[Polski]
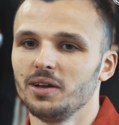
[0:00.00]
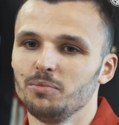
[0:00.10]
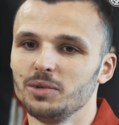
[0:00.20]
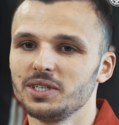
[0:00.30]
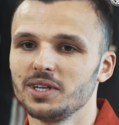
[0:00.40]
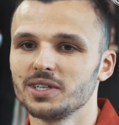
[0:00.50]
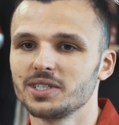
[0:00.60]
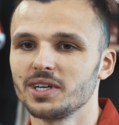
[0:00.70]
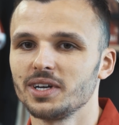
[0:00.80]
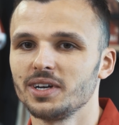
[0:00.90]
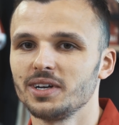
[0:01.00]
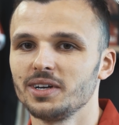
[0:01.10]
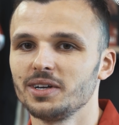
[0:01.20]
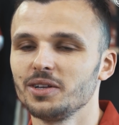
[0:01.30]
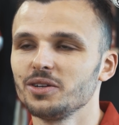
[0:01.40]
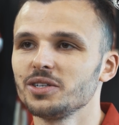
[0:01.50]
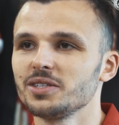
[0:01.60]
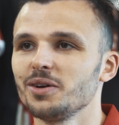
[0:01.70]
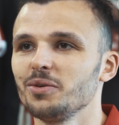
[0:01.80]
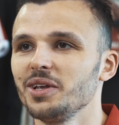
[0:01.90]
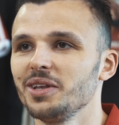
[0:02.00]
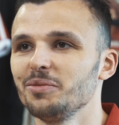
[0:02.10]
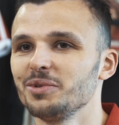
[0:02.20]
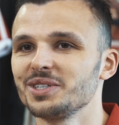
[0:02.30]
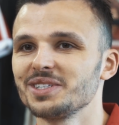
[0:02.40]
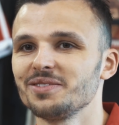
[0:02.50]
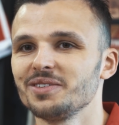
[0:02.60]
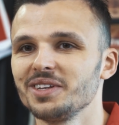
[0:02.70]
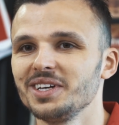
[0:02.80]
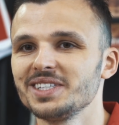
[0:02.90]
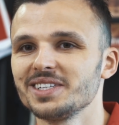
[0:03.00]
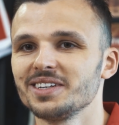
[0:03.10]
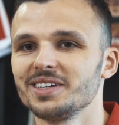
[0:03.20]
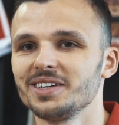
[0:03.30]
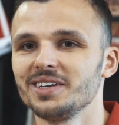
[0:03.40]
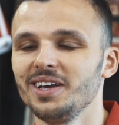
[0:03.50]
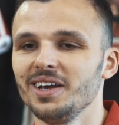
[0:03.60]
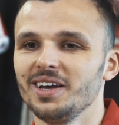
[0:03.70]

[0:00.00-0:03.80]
myślę, że, no, że są inni może zawodnicy.